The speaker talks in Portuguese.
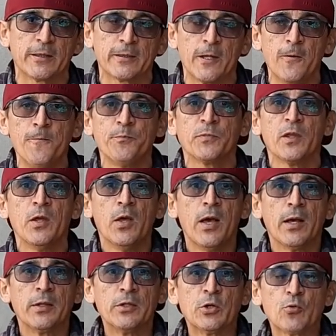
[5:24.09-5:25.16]
Então,
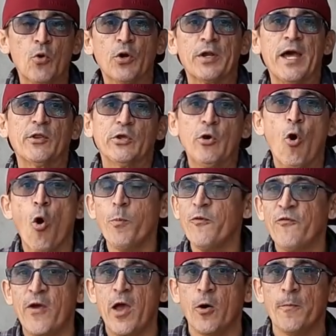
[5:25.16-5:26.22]
de concreto que rompe
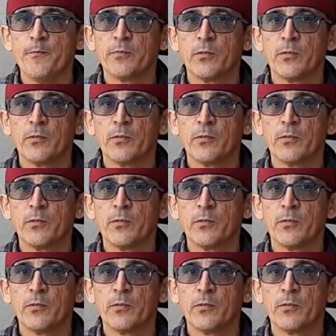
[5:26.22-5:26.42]
ferro.